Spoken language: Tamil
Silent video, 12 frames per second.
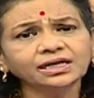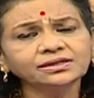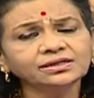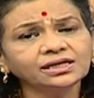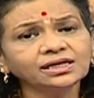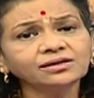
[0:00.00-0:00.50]
அது
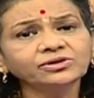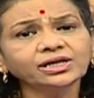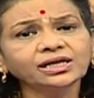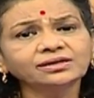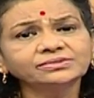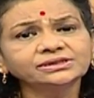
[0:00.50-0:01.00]
நல்ல
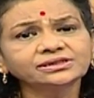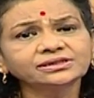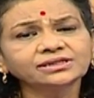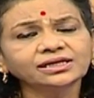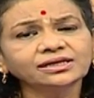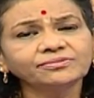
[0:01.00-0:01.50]
முறையில்
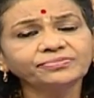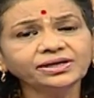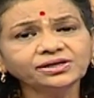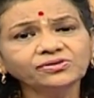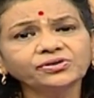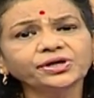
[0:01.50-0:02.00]
அமைஞ்சிருந்தால்
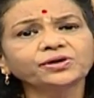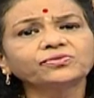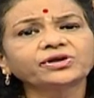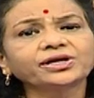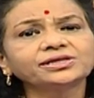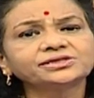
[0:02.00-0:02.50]
பெண்களுடைய
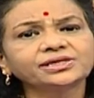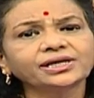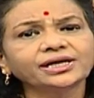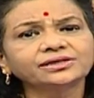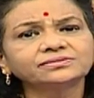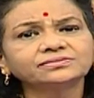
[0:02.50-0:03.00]
குறைகள்
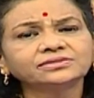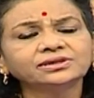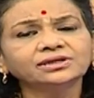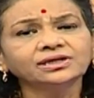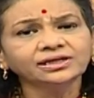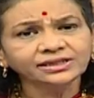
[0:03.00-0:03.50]
சரியாயிடும்
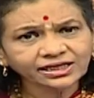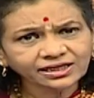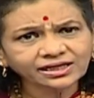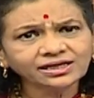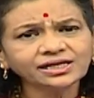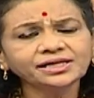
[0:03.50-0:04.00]

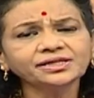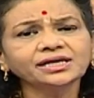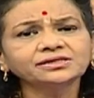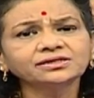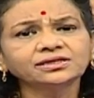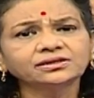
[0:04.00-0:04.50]
இயற்கை நீதி
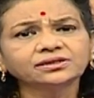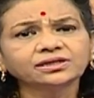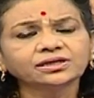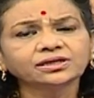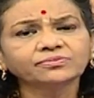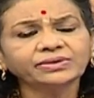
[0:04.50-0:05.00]
அதுதான்
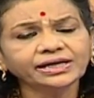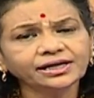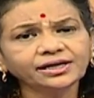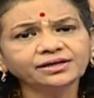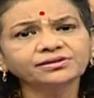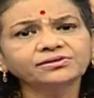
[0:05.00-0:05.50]
பழைய
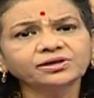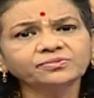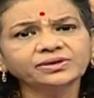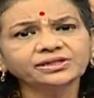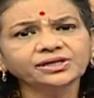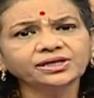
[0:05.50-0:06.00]
காலத்தில் கூட
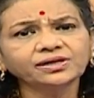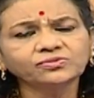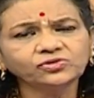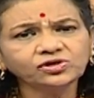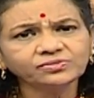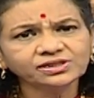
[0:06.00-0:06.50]
பார்த்தீங்கன்னா
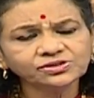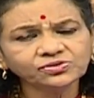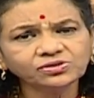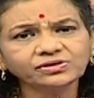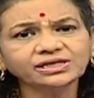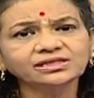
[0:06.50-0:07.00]
மூணு
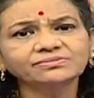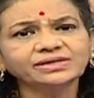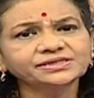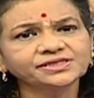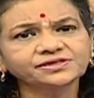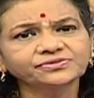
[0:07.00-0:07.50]
மாதத்துக்கு ஒரு வாட்டி தான்
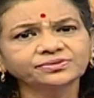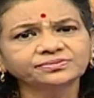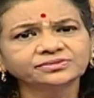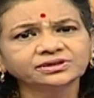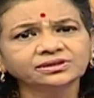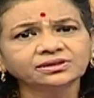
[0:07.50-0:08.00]
மென்சஸ் வரும்
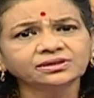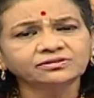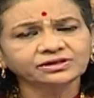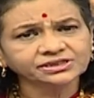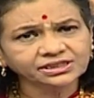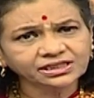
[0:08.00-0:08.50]

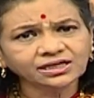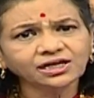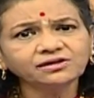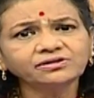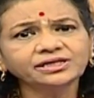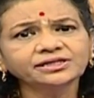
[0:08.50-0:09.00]
வருஷத்துக்கு
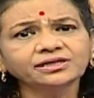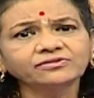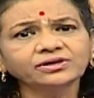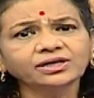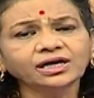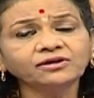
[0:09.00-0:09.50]
நாலு வாட்டி தான்
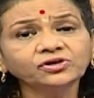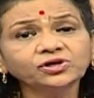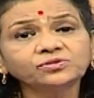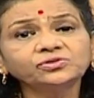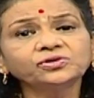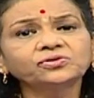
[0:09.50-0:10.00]
ஆவாங்க
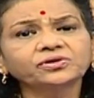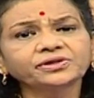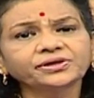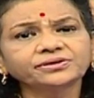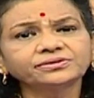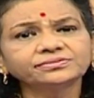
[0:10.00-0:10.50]
அவங்களுக்கும் மூணு
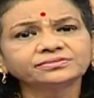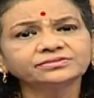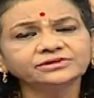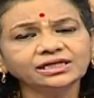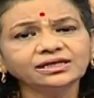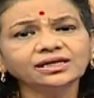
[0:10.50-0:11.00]
குழந்தை இருக்கும்
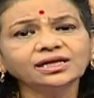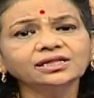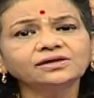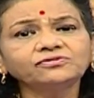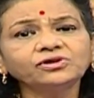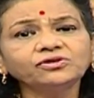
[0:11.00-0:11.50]
என்னென்னா
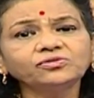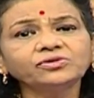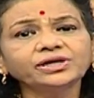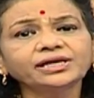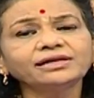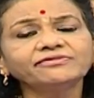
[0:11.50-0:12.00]
அந்த உணவு
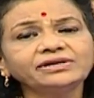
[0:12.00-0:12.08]
முறைகள்